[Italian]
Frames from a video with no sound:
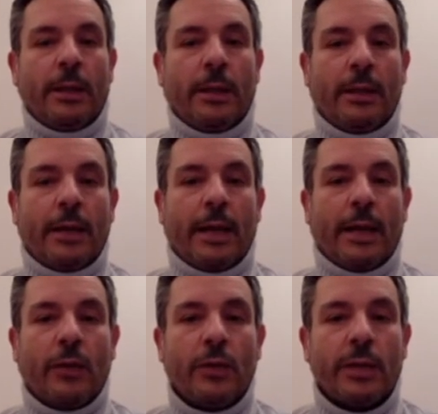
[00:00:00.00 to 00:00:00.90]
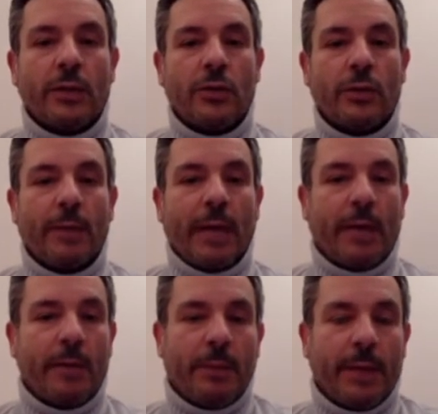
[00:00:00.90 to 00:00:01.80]
eh, hanno inteso
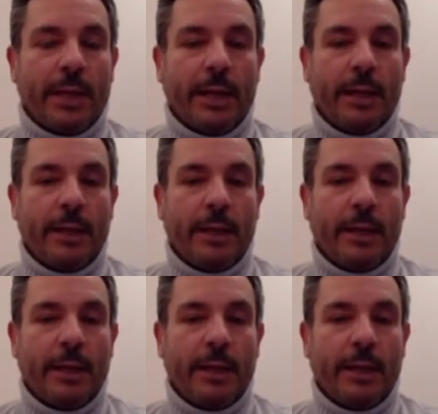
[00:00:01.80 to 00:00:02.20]
chiamarmi perché